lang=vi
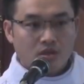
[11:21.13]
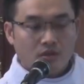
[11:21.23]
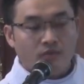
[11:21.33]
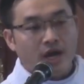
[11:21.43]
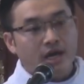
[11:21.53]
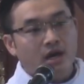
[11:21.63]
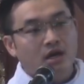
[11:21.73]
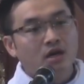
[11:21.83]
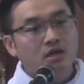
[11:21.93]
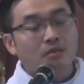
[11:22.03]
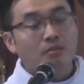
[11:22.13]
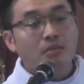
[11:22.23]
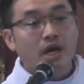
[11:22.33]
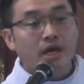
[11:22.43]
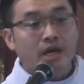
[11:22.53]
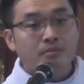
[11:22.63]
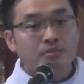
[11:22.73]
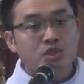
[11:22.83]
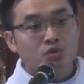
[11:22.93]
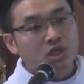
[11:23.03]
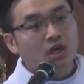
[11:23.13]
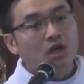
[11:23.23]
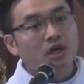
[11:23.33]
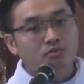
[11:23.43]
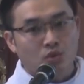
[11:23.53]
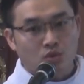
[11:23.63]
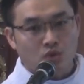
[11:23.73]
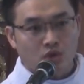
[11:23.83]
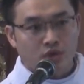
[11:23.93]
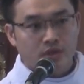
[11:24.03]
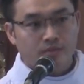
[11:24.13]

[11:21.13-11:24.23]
và đã hơn được 10 năm chủ chức linh mục rồi.